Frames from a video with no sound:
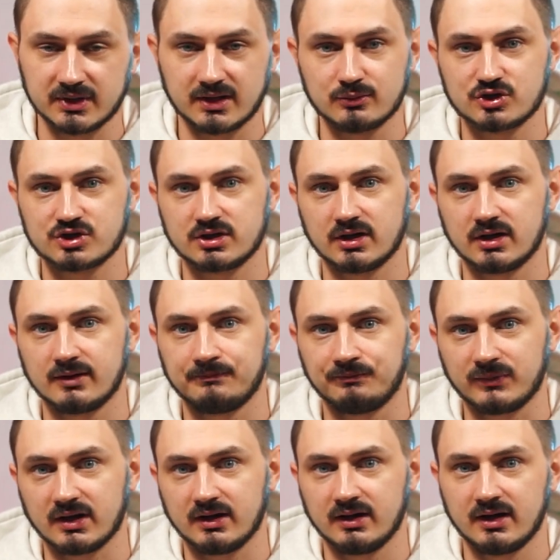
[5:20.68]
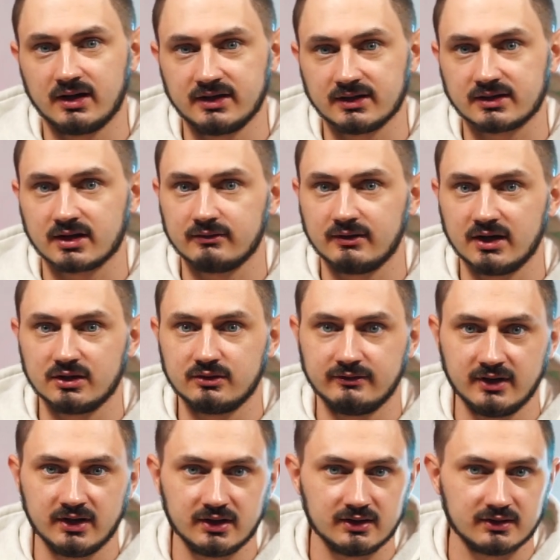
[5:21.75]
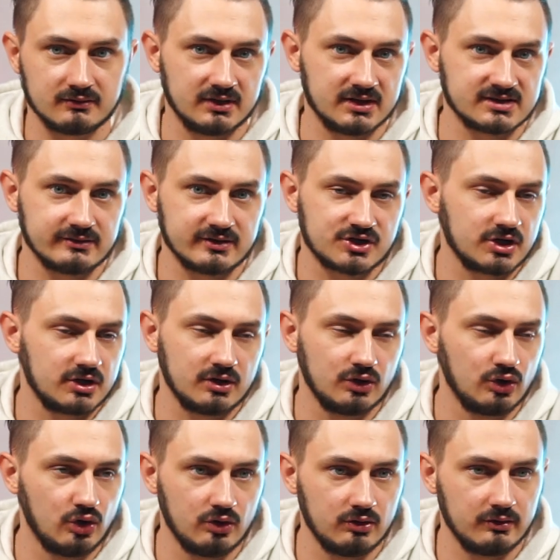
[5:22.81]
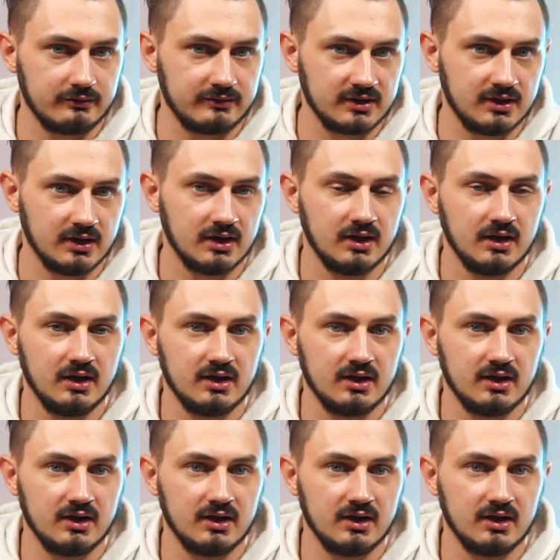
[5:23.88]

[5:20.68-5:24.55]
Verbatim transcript: Потому что э, они открывают двери для совершенно нового вида